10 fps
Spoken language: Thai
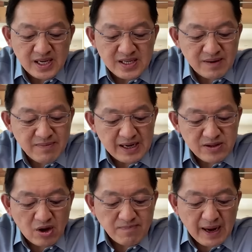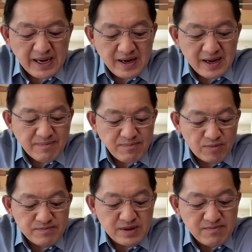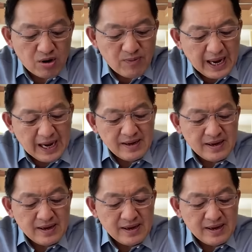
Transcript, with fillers: สิ่งสำคัญต่อไปนี่นะครับผมถึงบอกว่า